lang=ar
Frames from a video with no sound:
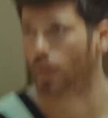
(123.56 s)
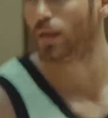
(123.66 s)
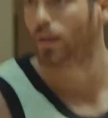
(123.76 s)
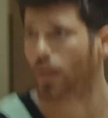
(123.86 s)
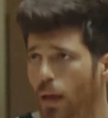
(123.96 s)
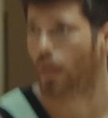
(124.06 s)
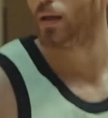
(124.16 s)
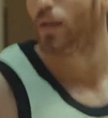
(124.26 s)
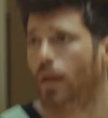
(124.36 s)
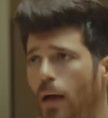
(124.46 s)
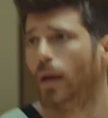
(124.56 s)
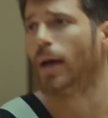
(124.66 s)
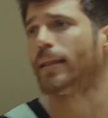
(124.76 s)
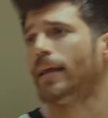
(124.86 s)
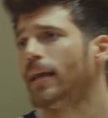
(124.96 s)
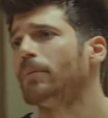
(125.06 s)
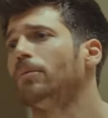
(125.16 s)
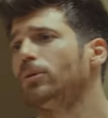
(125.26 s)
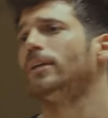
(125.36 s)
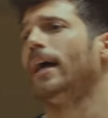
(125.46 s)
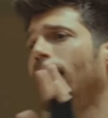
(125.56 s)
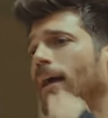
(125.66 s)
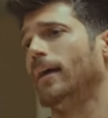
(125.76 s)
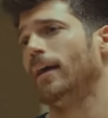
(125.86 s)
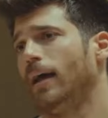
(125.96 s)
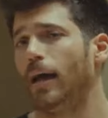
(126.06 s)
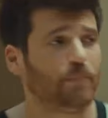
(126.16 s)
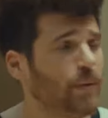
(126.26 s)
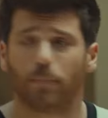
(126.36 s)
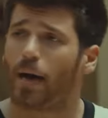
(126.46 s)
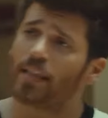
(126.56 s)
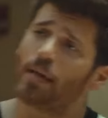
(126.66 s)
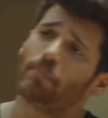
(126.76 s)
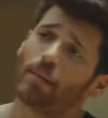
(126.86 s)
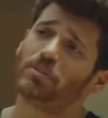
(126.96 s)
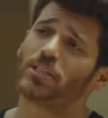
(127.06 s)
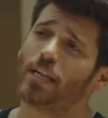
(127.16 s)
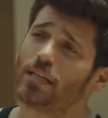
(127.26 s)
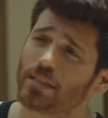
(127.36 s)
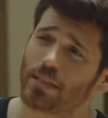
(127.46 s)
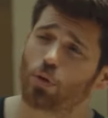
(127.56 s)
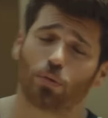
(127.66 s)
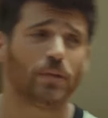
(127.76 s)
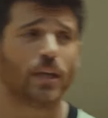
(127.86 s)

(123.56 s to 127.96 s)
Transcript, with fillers: توازنك ايه اختل توازني ايه يعني ما دام انا حاسس بشي